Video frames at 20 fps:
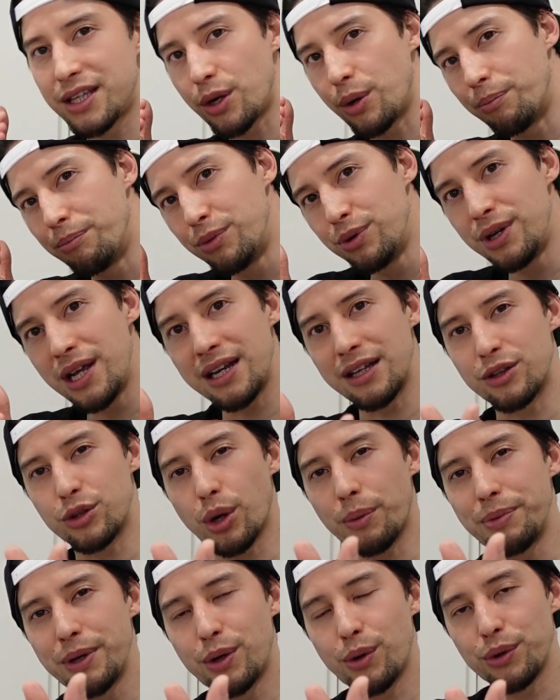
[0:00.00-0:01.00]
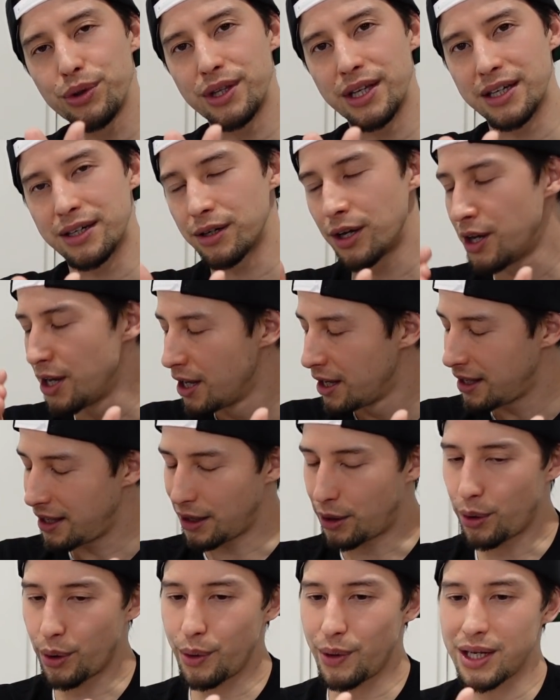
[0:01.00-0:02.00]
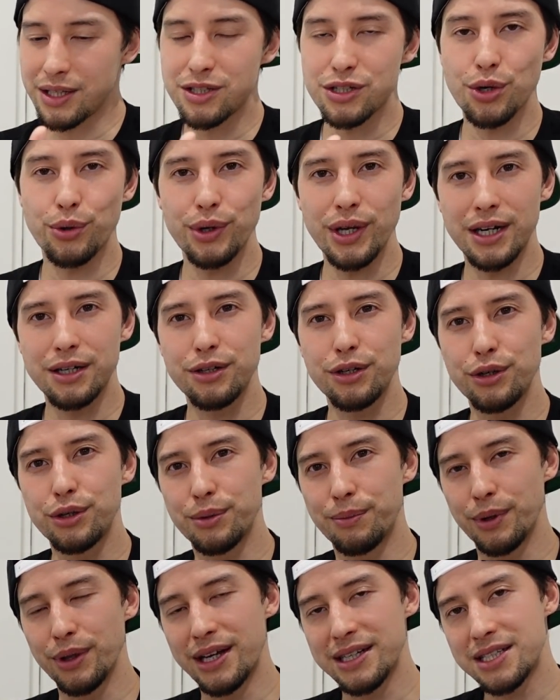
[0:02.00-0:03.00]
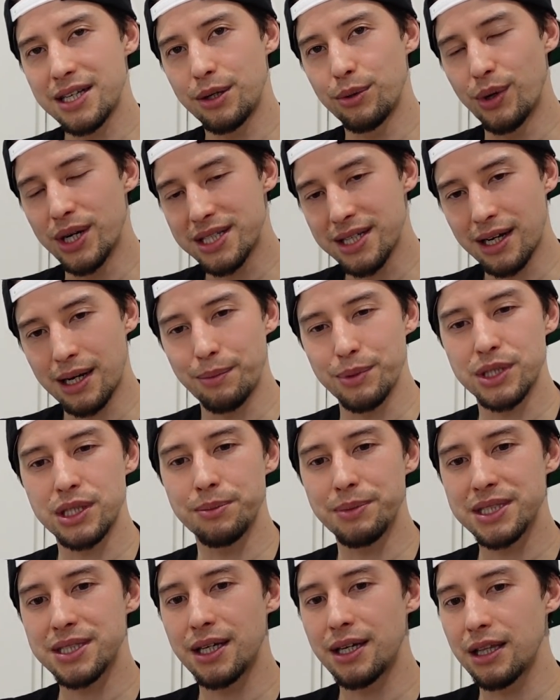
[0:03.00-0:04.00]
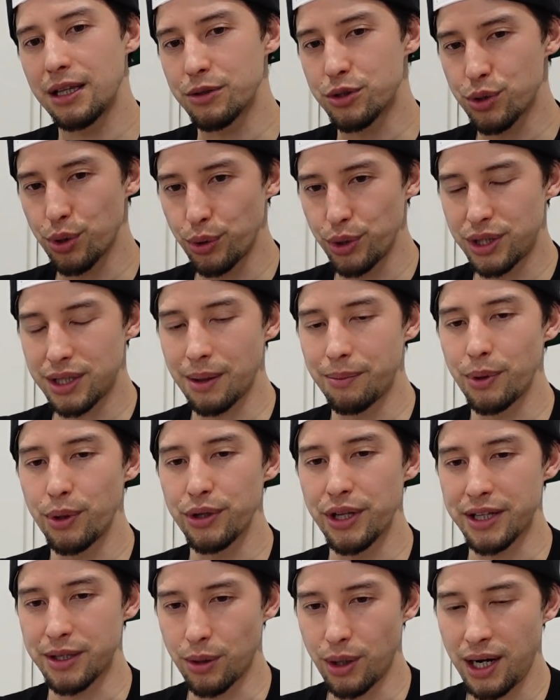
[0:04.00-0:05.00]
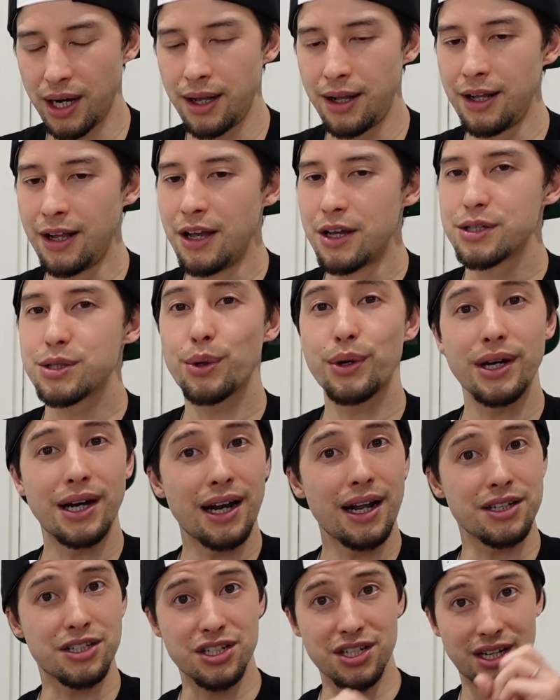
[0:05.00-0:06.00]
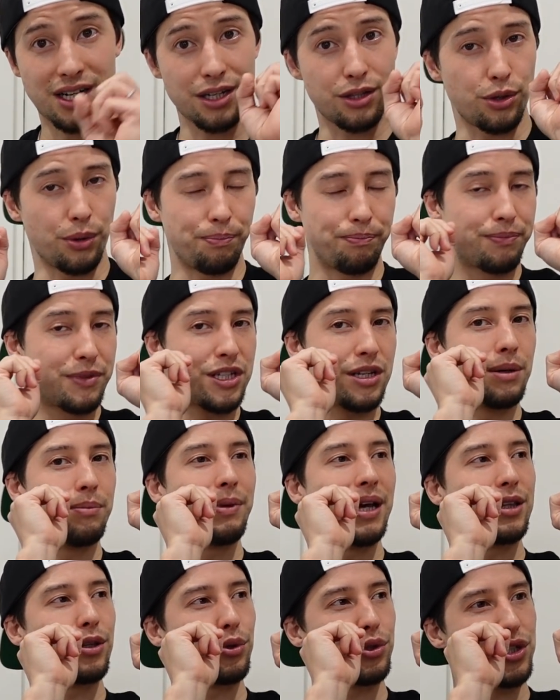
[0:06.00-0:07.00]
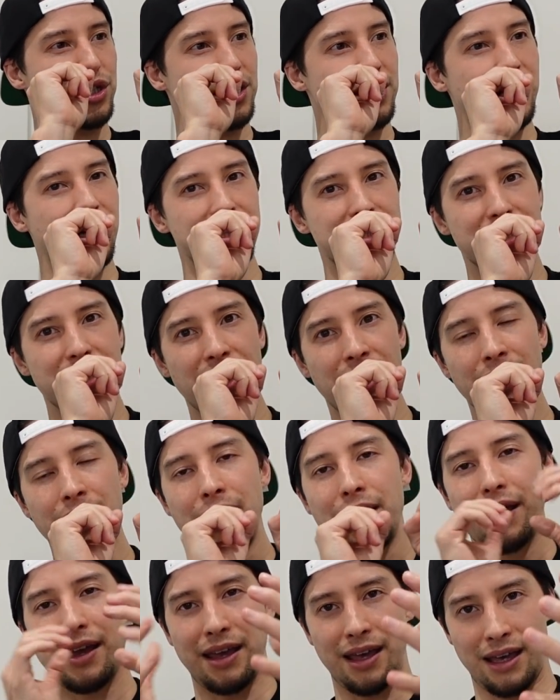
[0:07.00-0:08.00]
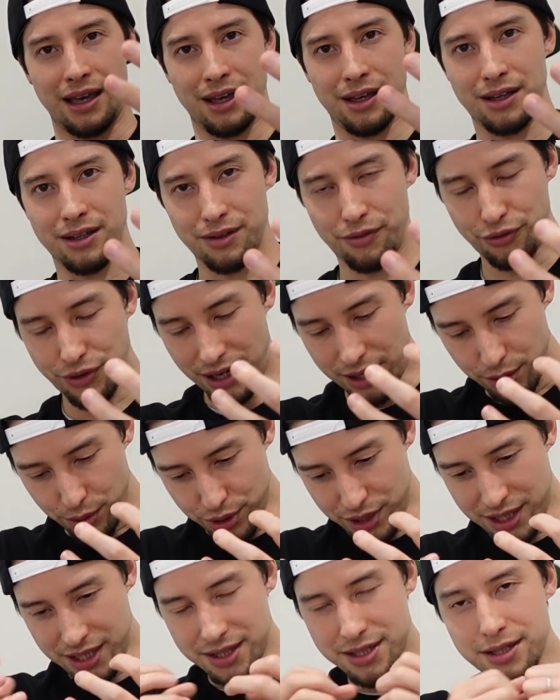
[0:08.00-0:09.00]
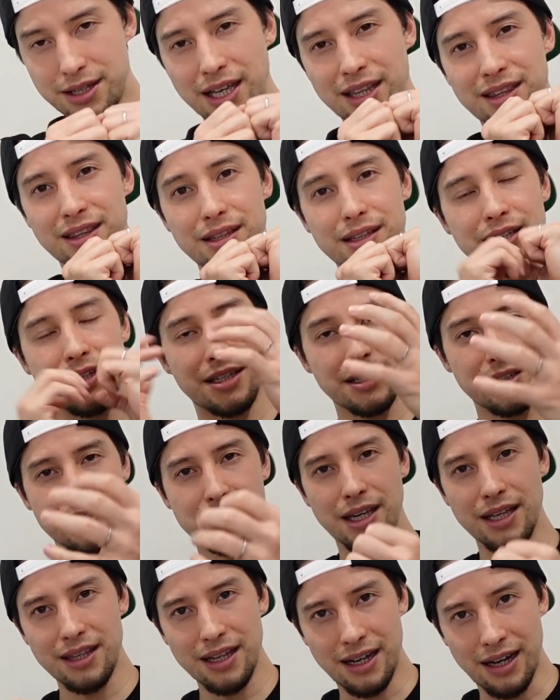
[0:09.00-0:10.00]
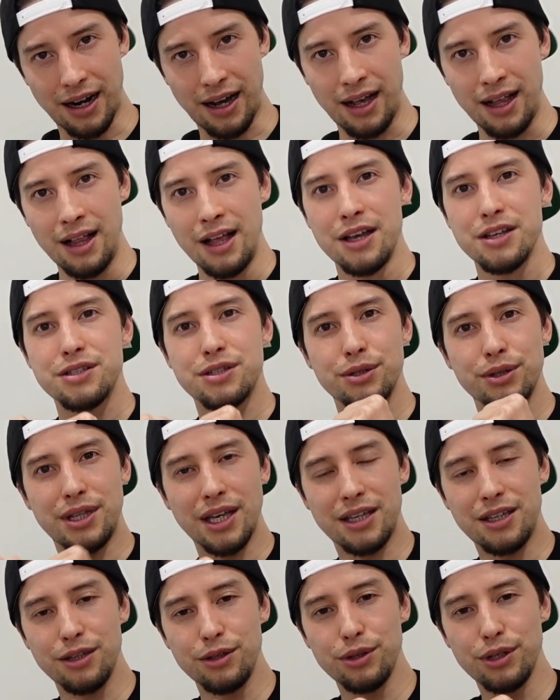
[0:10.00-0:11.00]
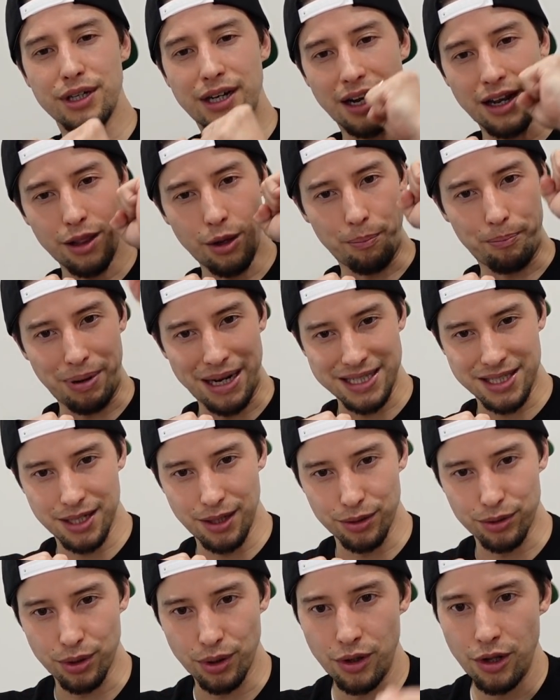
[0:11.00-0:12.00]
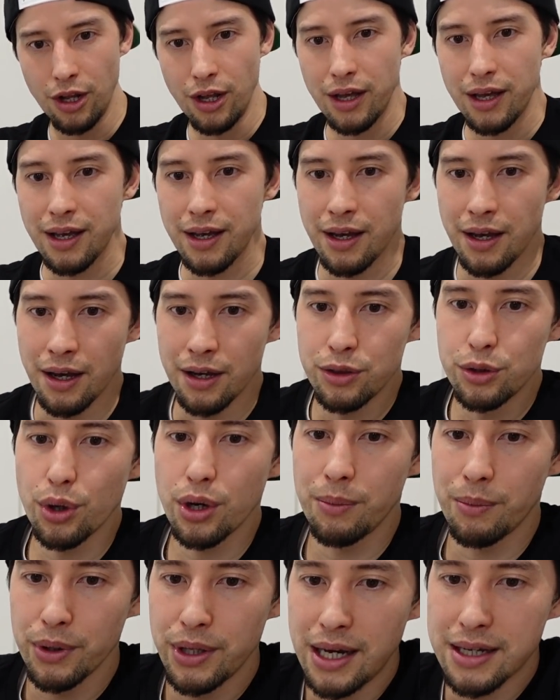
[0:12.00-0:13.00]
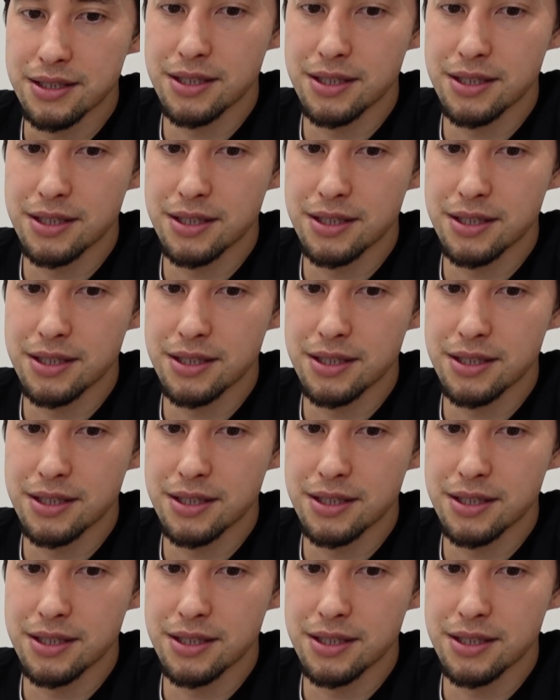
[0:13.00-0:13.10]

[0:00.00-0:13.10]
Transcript: 手の胸に飛び込んでいくこれは跳躍力もなせる技かもしれませんけどそういったものだとかそれからしっかりとチームメイトを信頼して、えー、2人を引き付け引きつけてから数的優位からのパスアウト、えー、どれもね